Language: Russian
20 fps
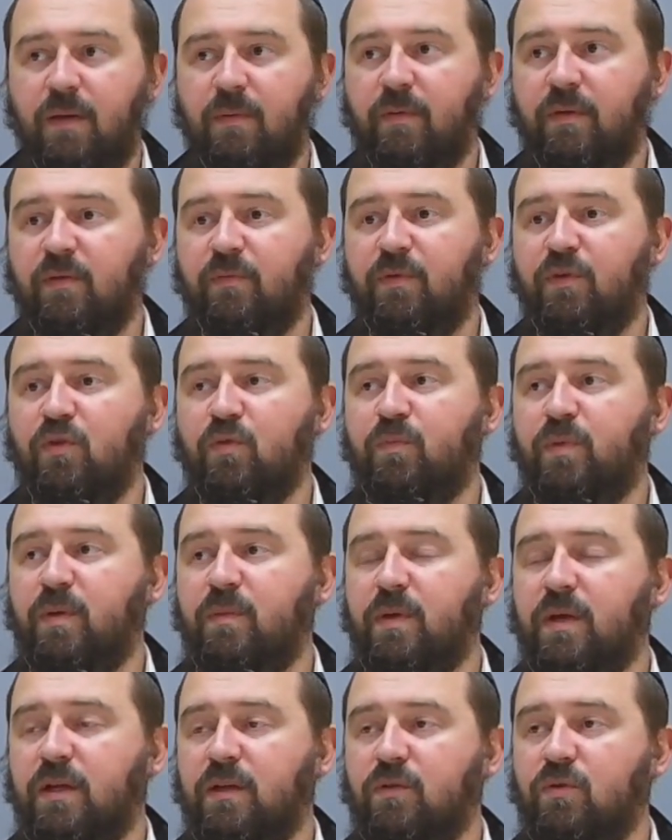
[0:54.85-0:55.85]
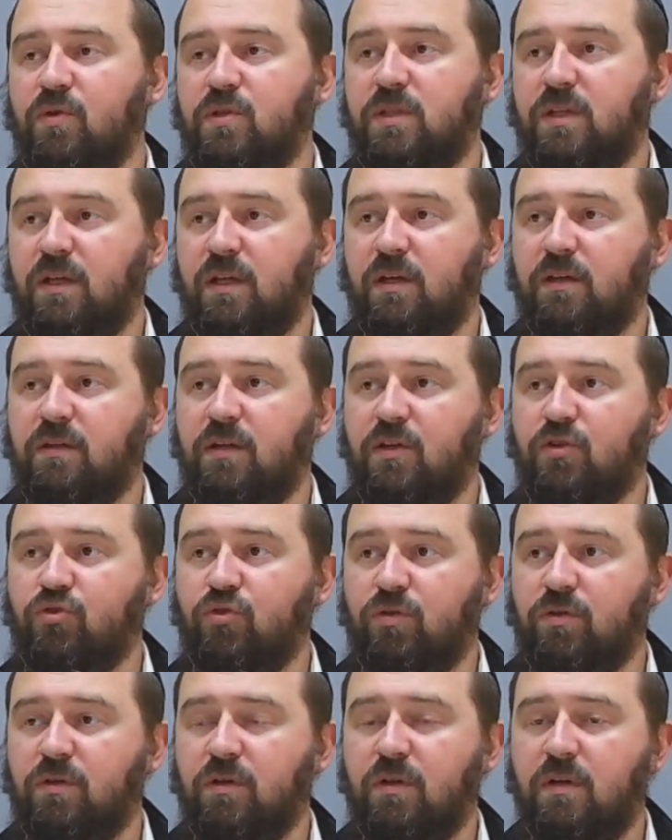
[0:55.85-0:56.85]
Рамам нам придет пример одной из таких
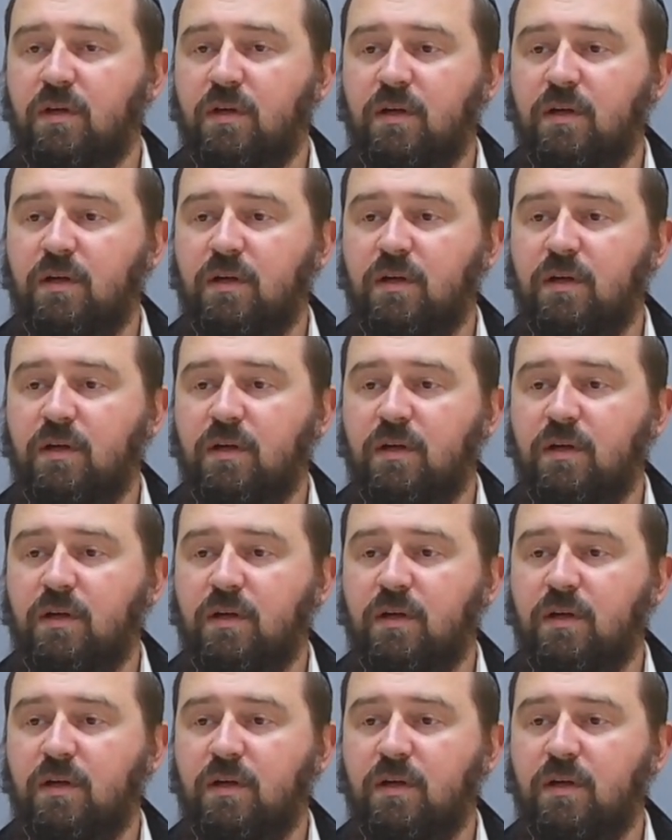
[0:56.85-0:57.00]
дрошот,